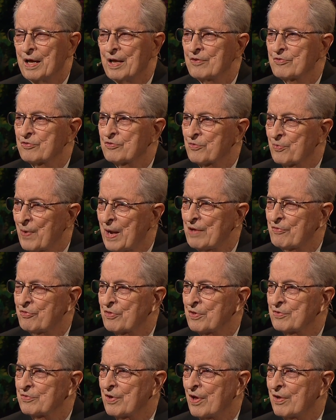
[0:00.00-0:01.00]

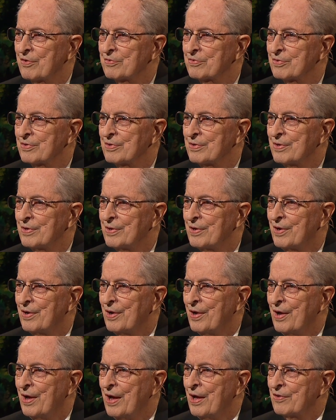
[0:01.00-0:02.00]
Настоящий друг
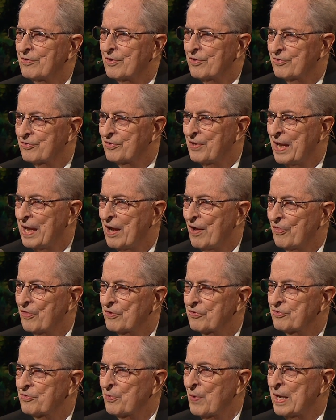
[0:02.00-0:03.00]
укрепляет нас
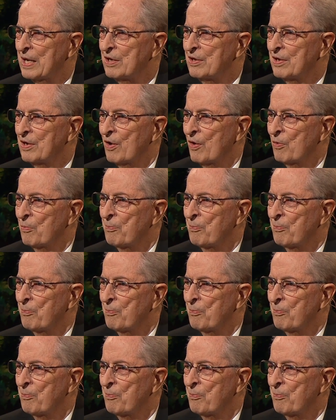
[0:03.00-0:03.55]
чтобы